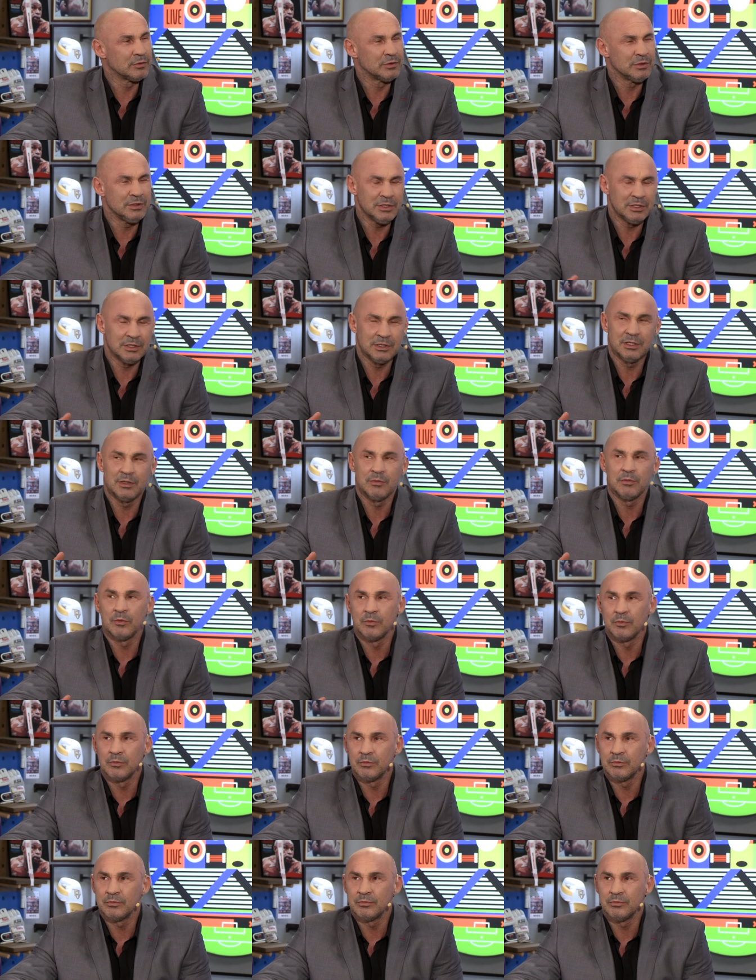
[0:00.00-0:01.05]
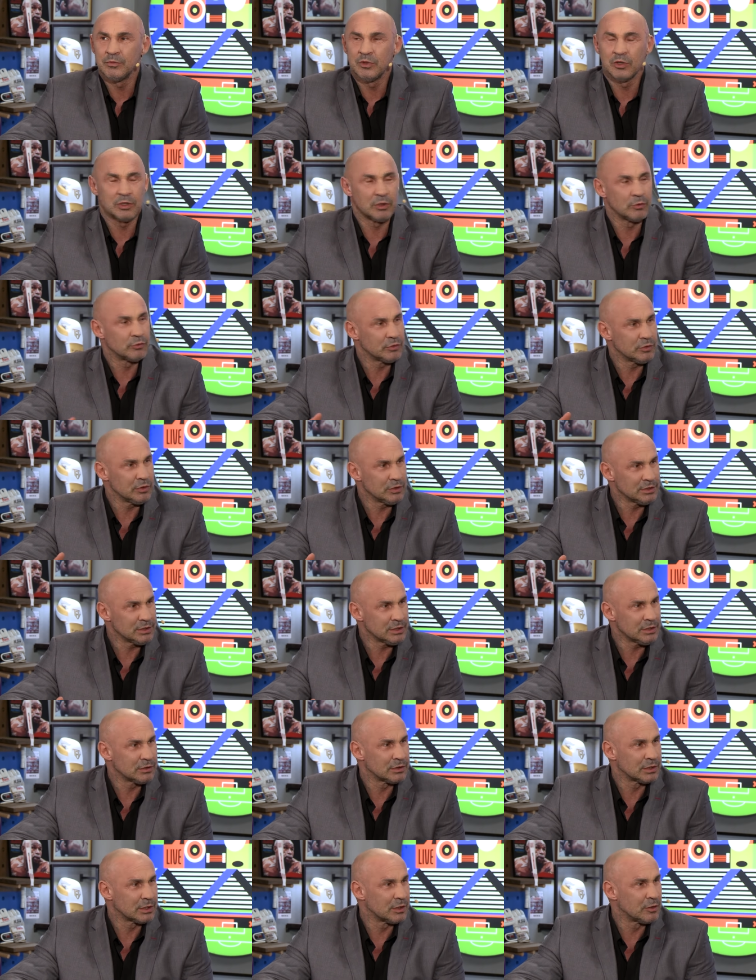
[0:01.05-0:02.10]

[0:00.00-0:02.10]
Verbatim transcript: On nigdy nie miał nokautującego takiego